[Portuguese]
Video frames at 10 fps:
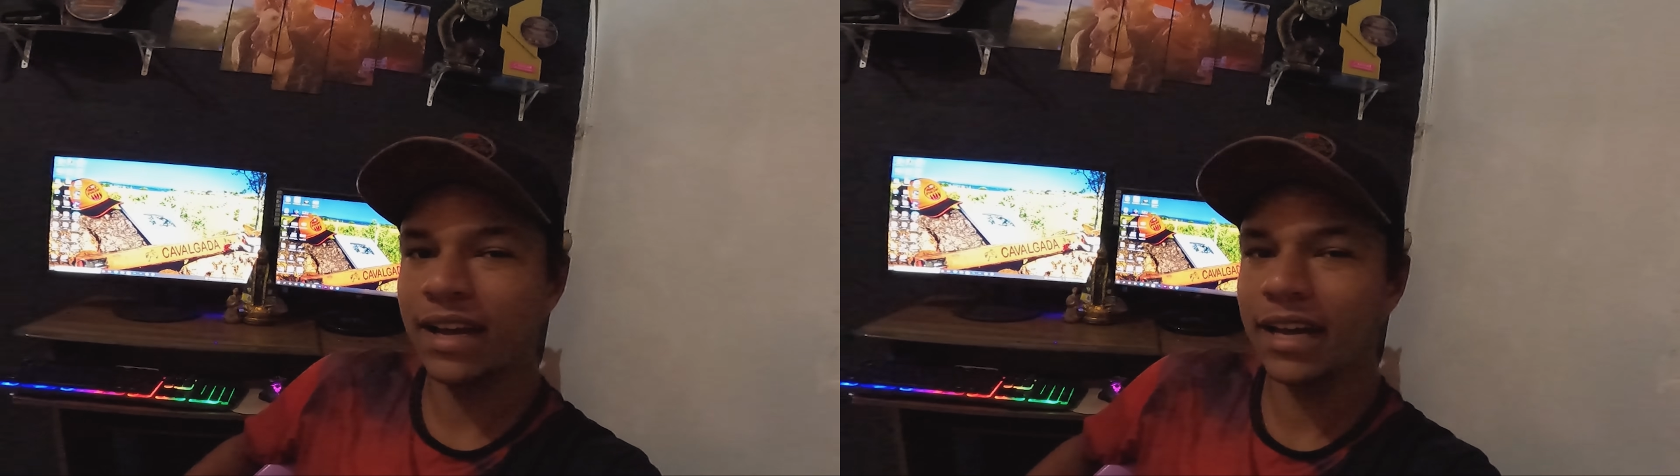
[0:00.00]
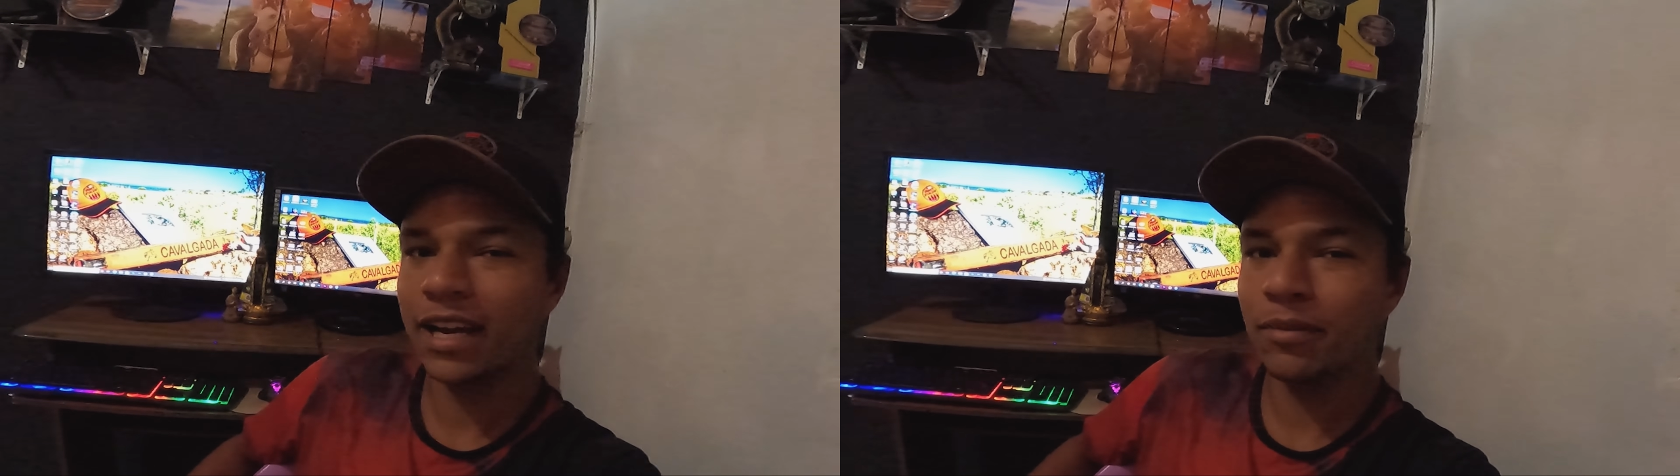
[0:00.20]

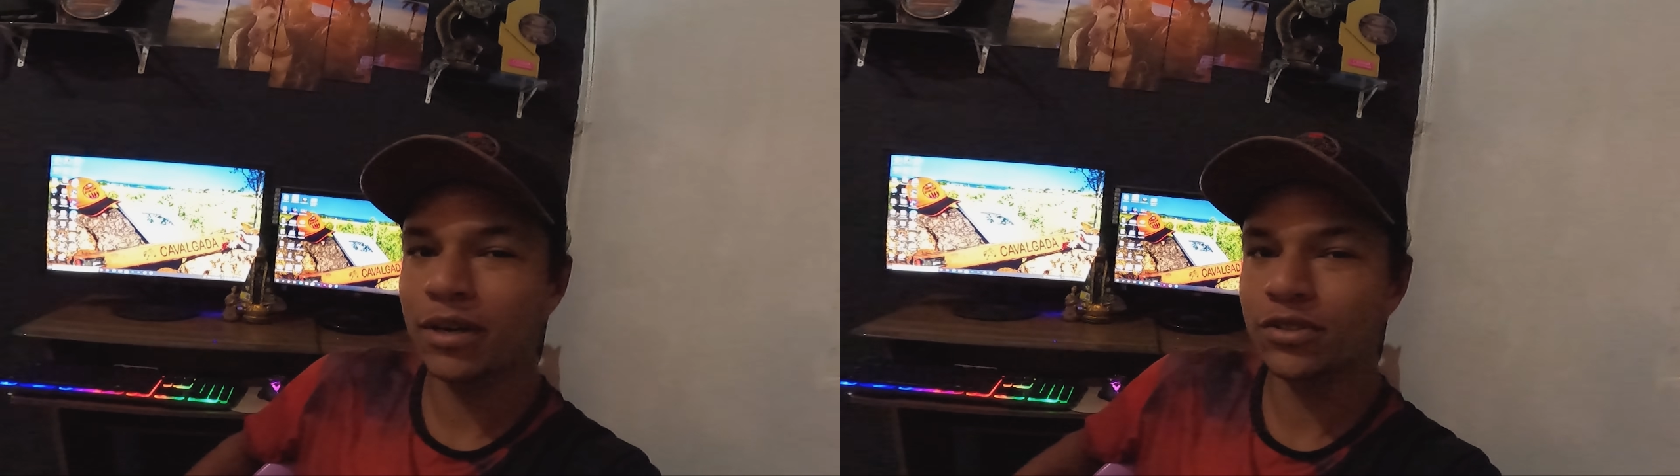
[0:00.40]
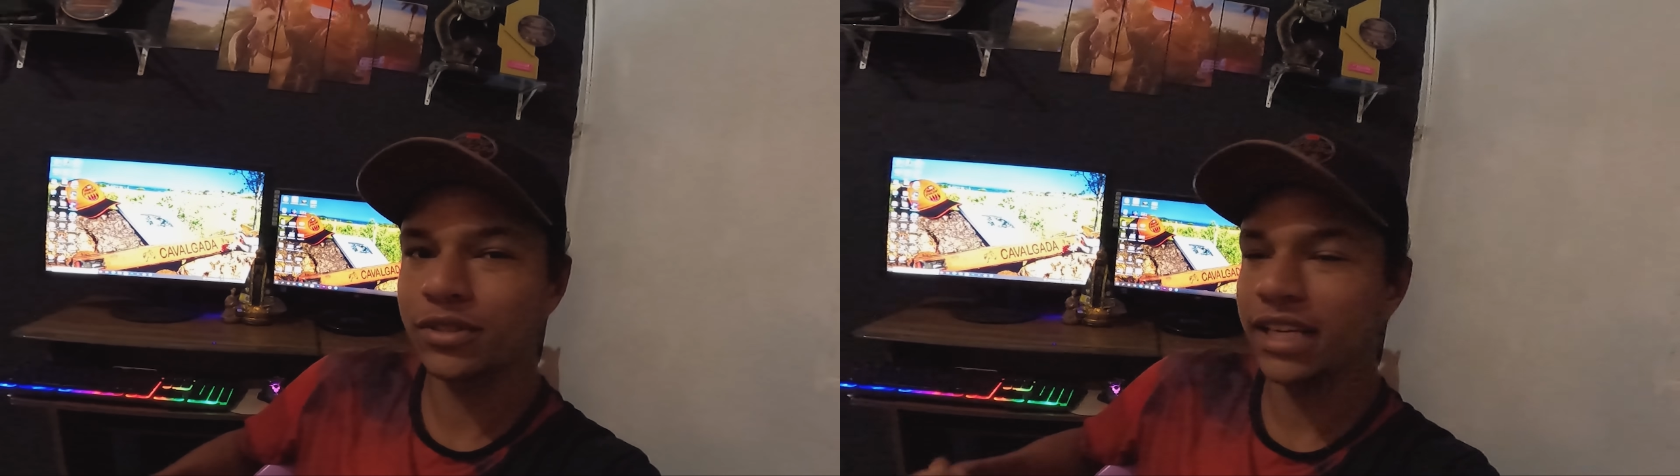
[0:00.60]
querer
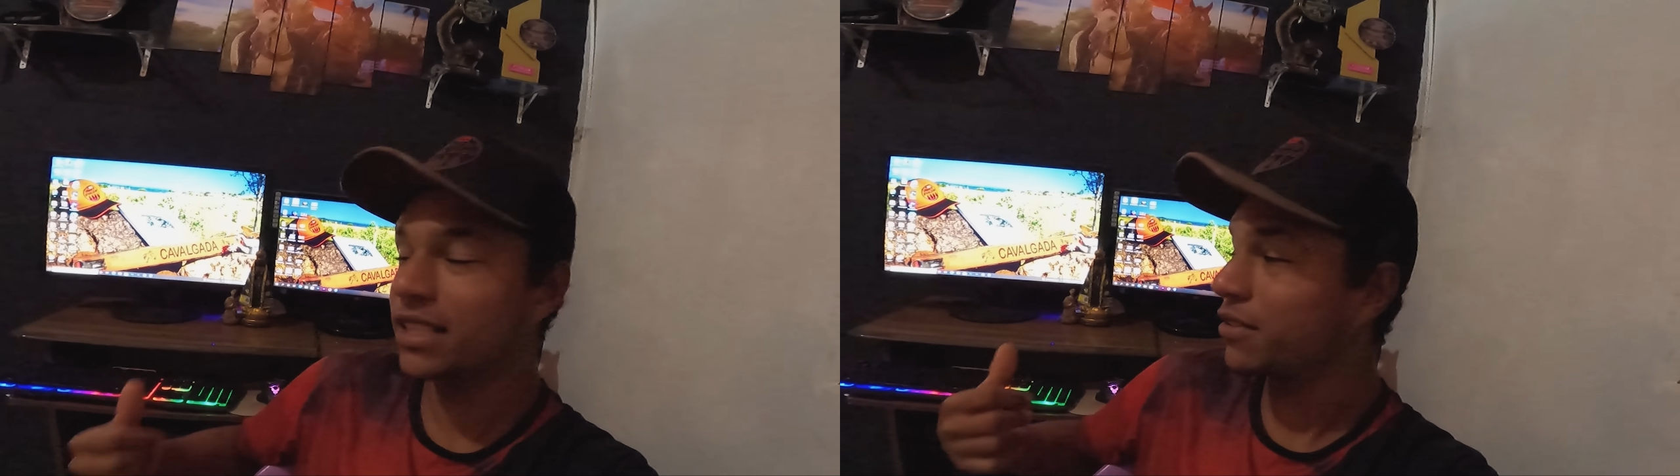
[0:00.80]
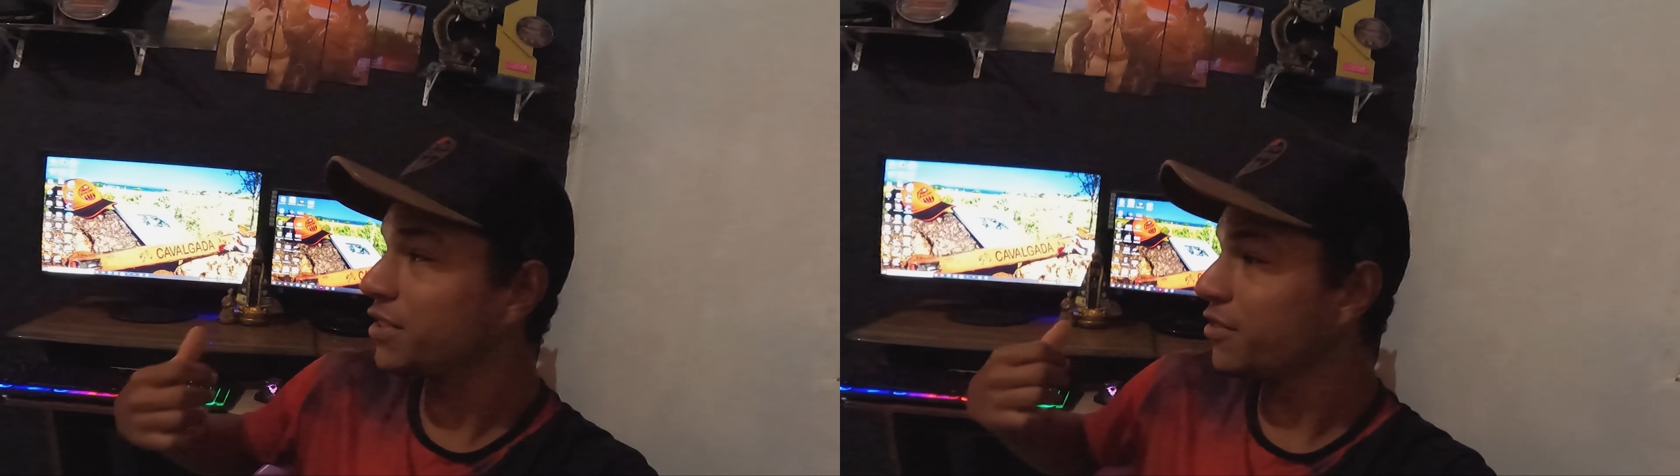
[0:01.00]
uma
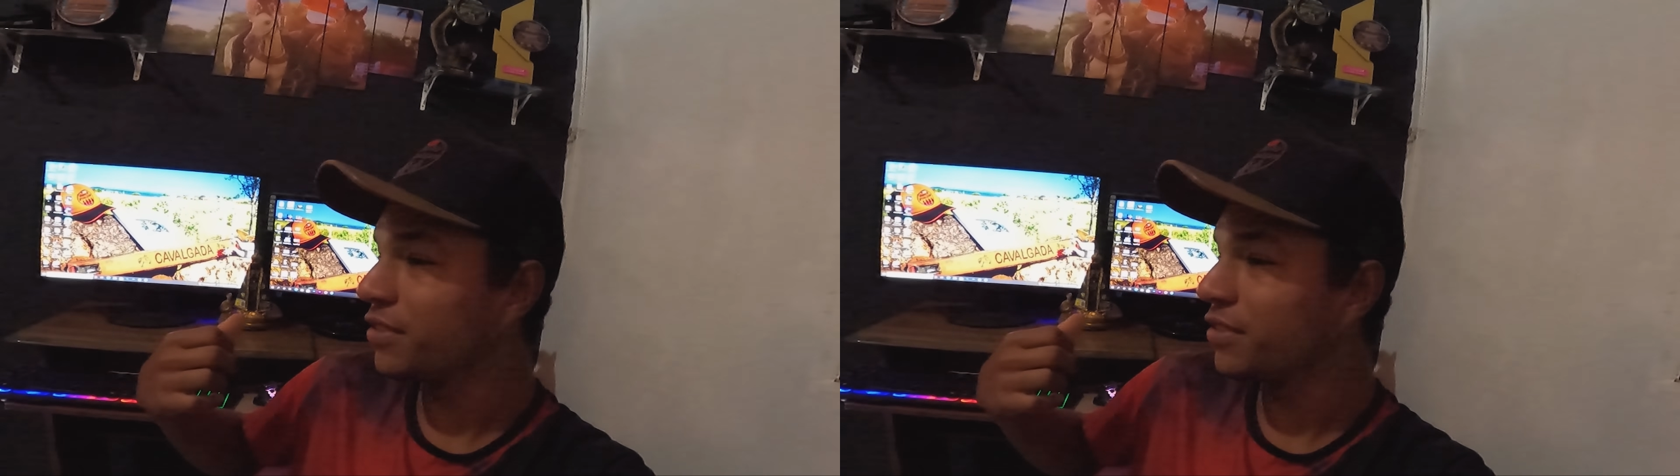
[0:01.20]
sugestão de